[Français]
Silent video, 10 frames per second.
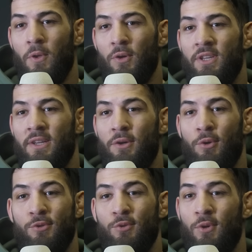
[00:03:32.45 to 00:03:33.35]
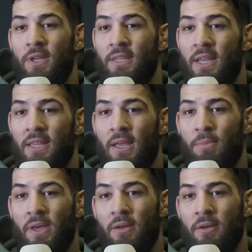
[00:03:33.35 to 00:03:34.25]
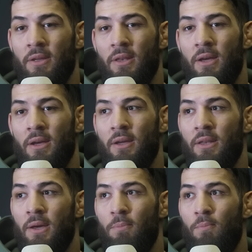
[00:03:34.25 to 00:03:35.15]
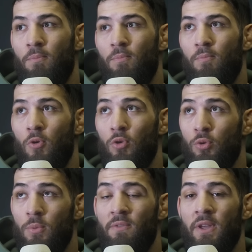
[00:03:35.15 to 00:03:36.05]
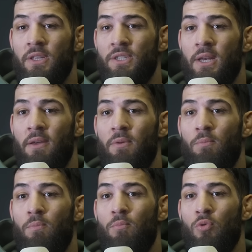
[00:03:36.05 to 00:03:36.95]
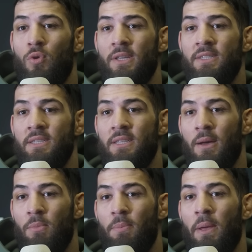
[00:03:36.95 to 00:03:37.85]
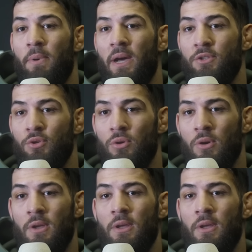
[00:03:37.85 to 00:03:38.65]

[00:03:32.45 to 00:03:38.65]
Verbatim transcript: Donc on se connaît très très bien. Il a, il a, en 2020 déjà, il avait beaucoup assisté à ma préparation.